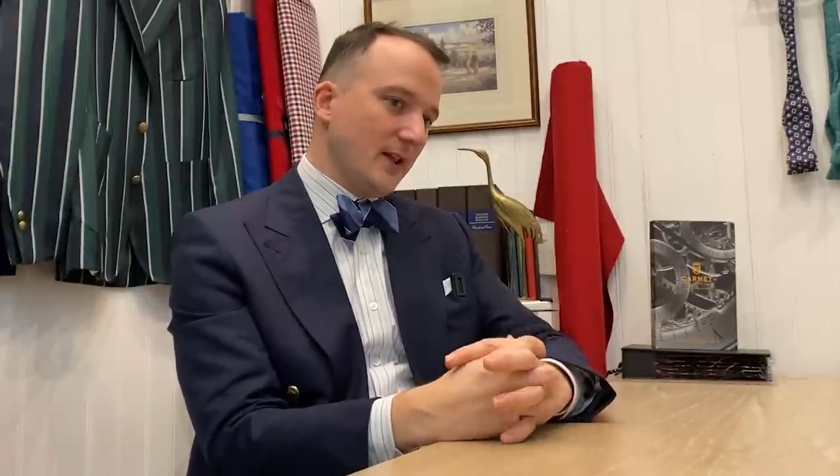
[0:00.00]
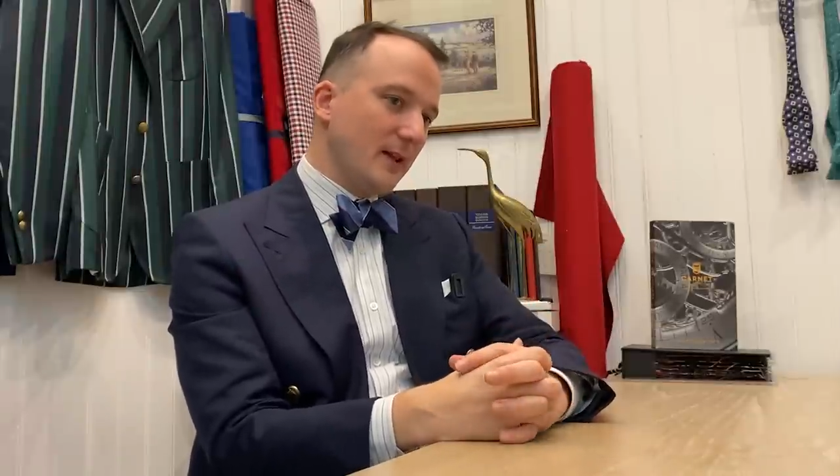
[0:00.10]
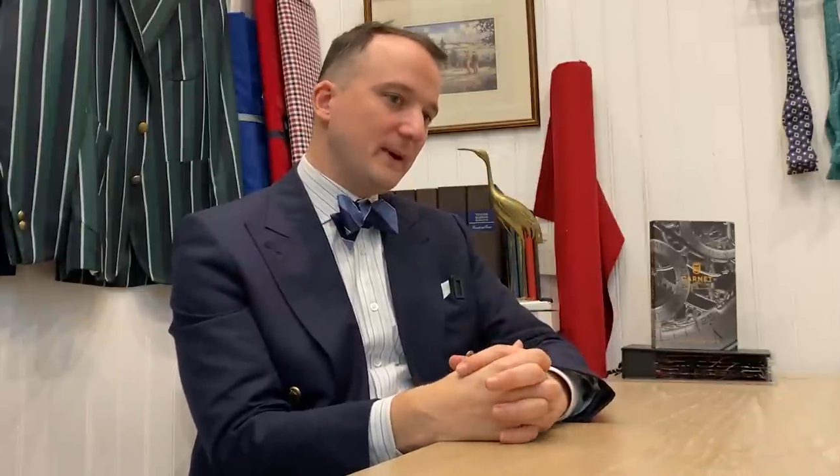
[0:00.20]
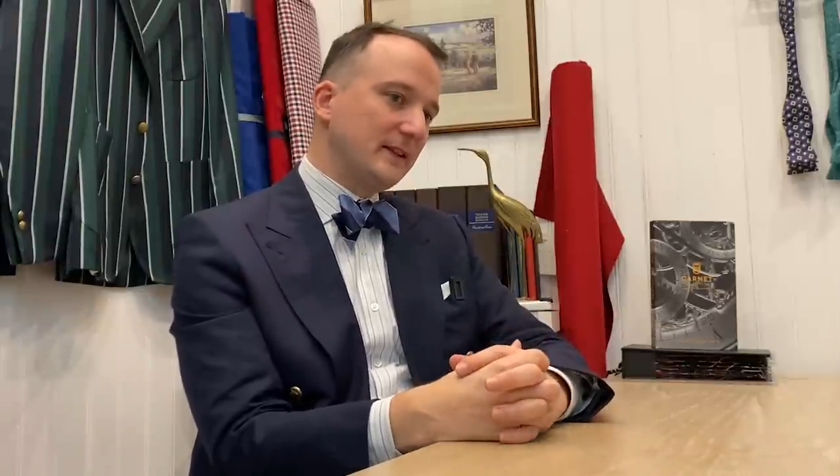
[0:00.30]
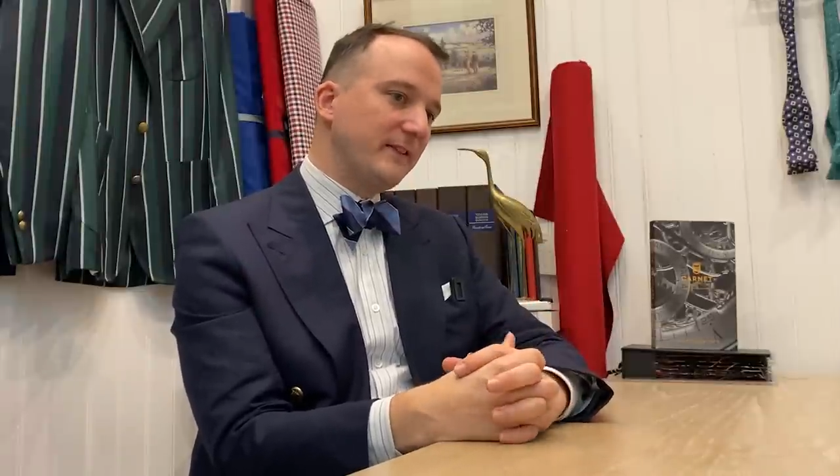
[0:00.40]
eh
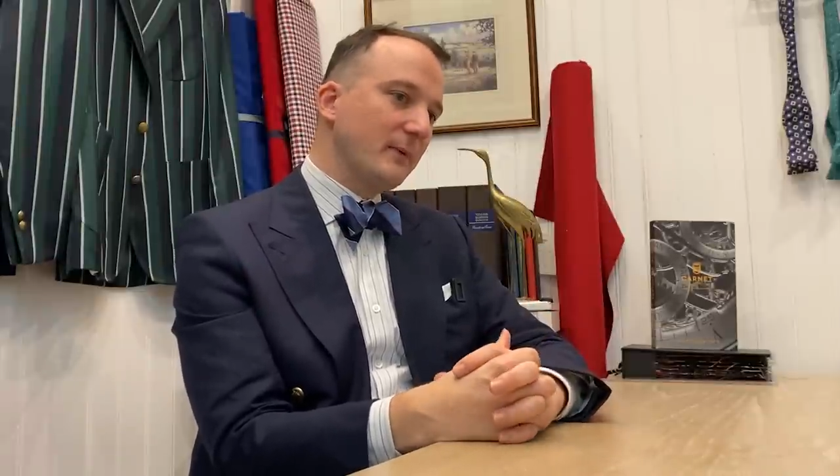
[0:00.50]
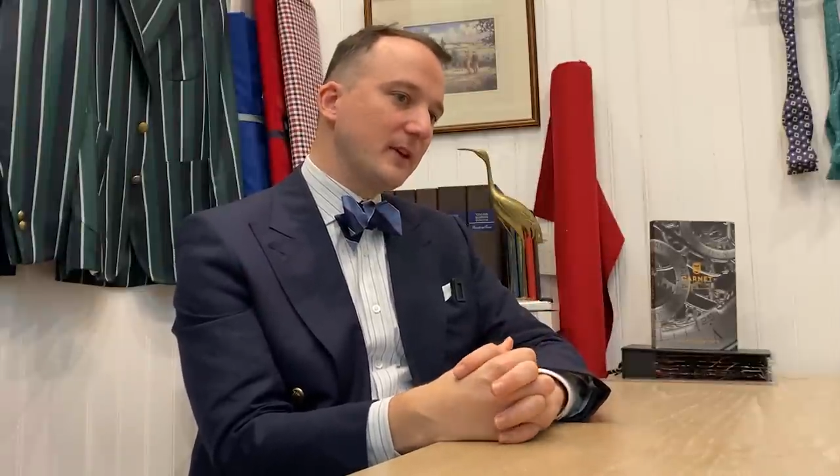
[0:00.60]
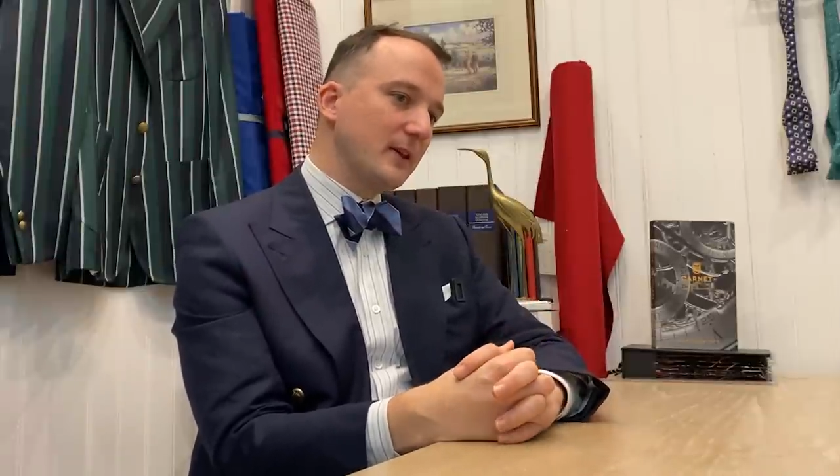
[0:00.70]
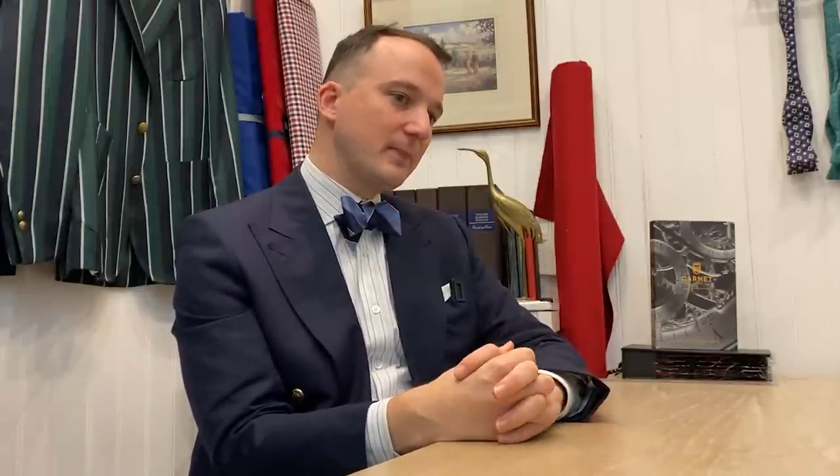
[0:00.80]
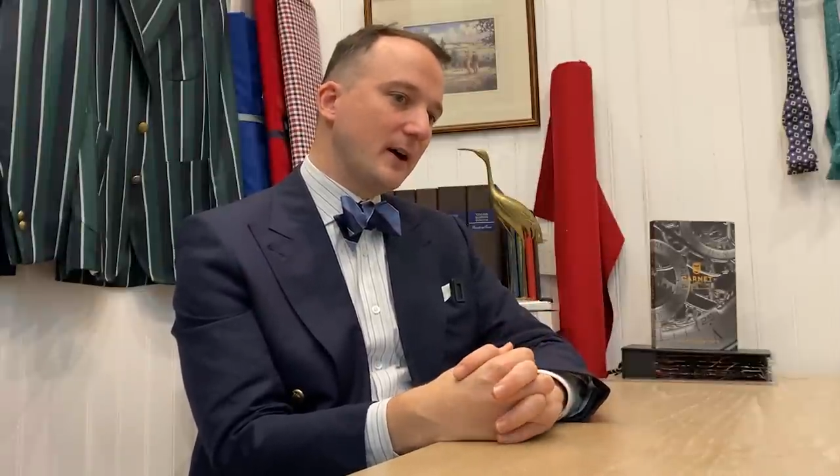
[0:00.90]
ben, c'est
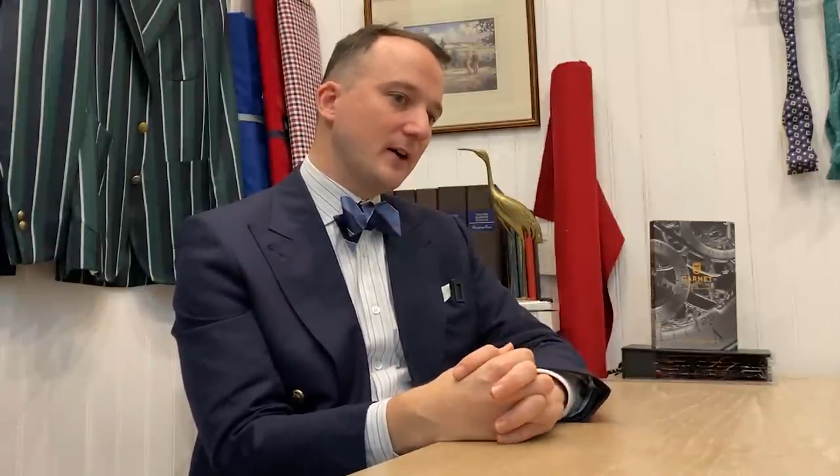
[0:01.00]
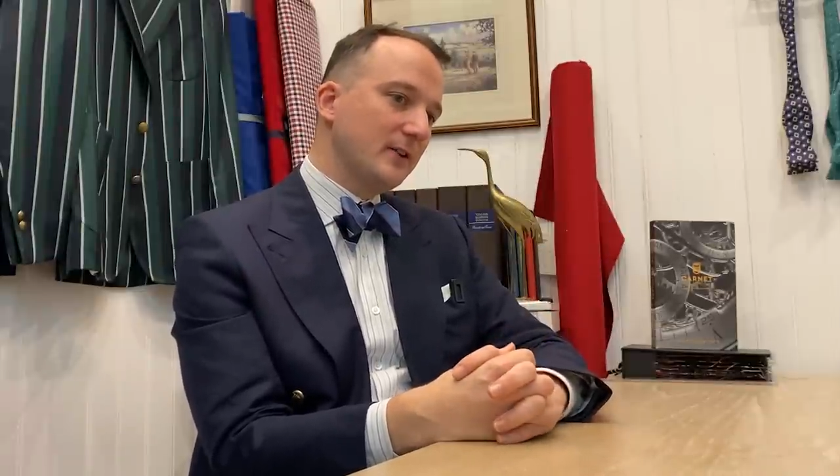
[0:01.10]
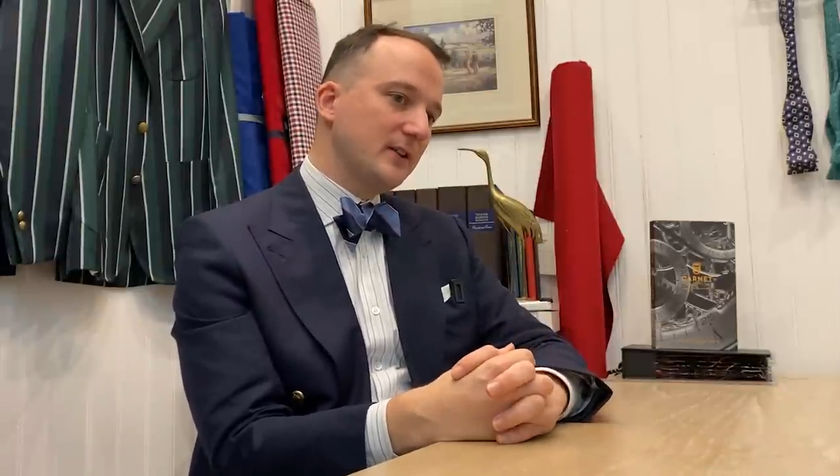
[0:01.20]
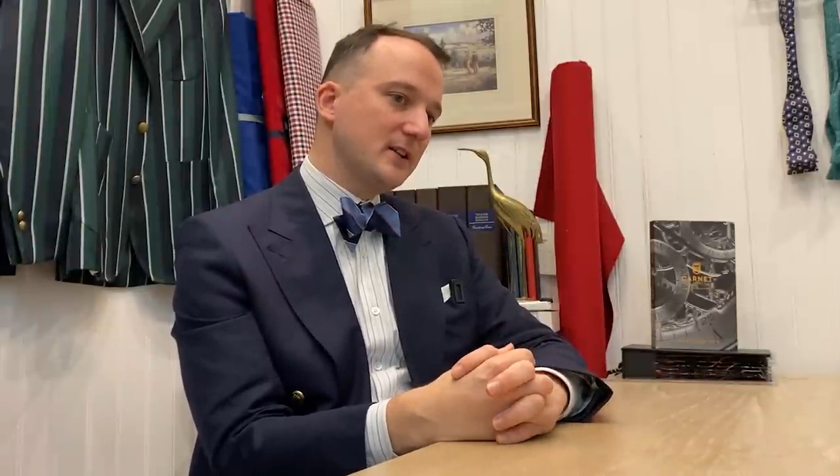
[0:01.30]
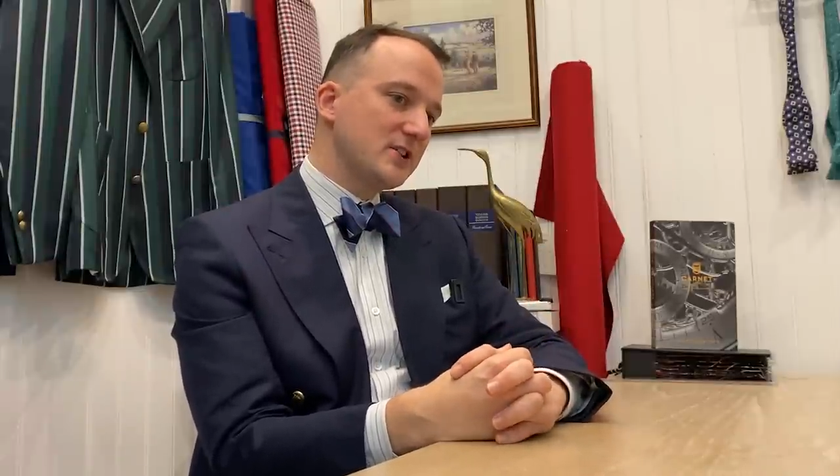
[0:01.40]
fabriqué par
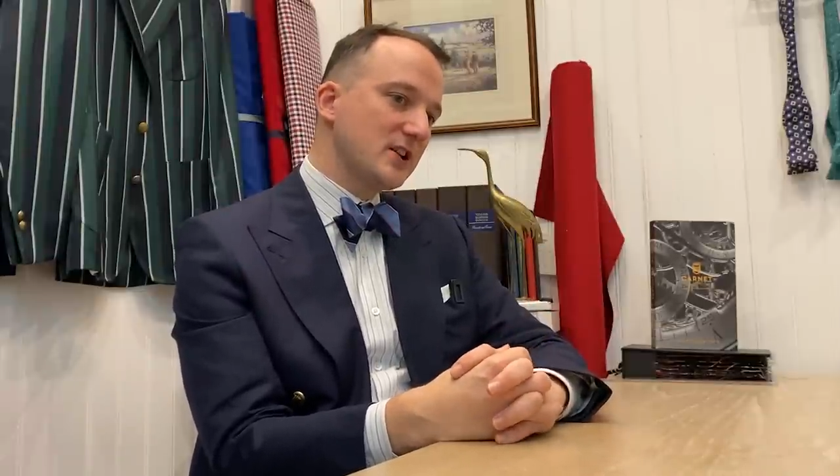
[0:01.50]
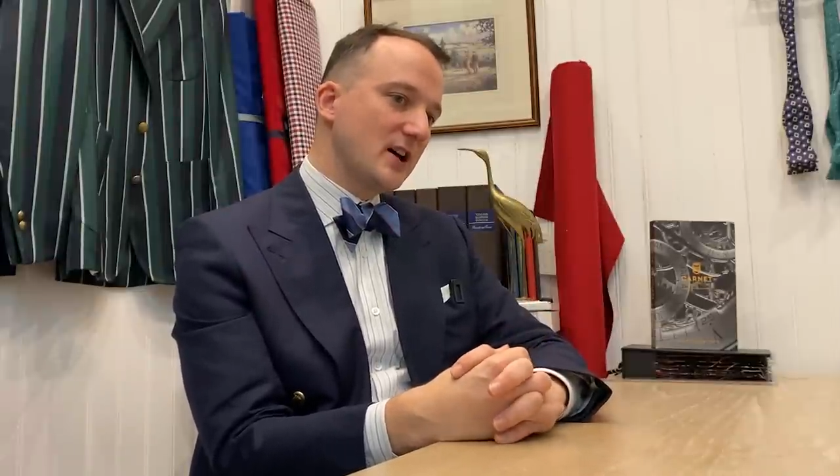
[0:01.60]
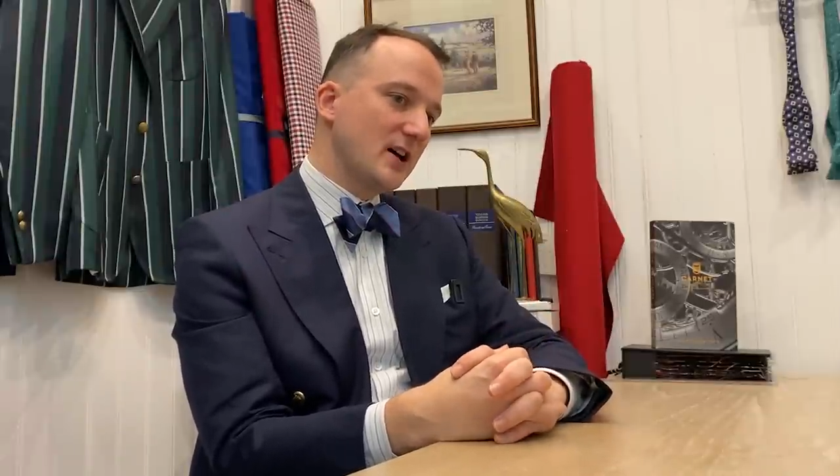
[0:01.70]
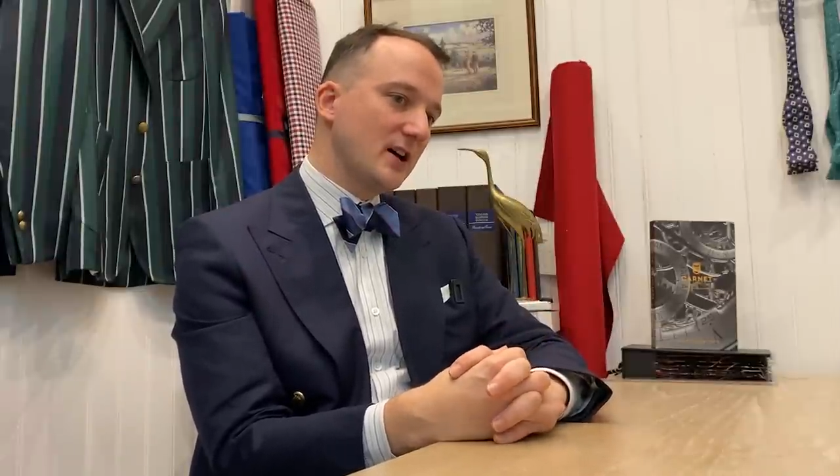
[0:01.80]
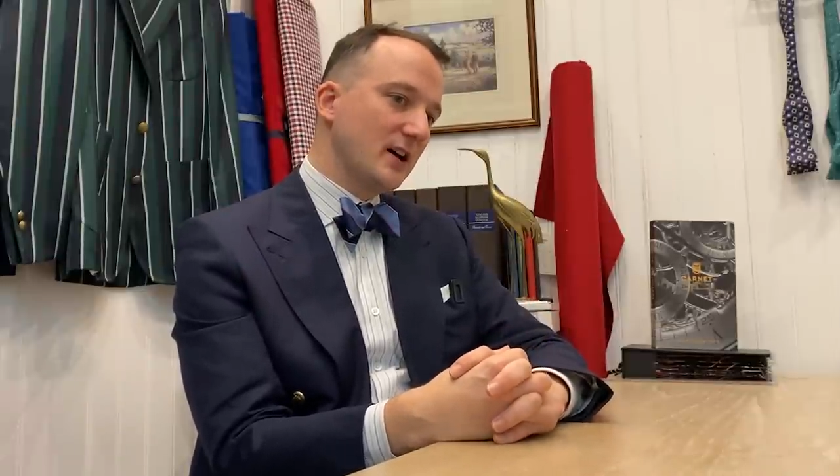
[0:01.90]

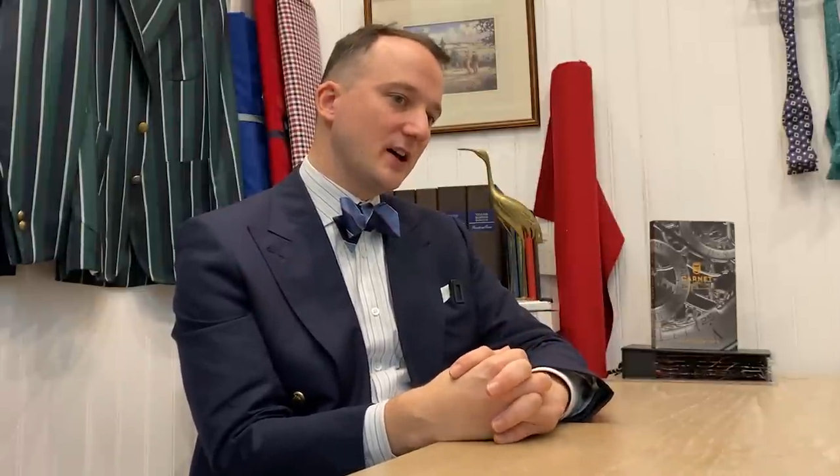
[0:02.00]
déjà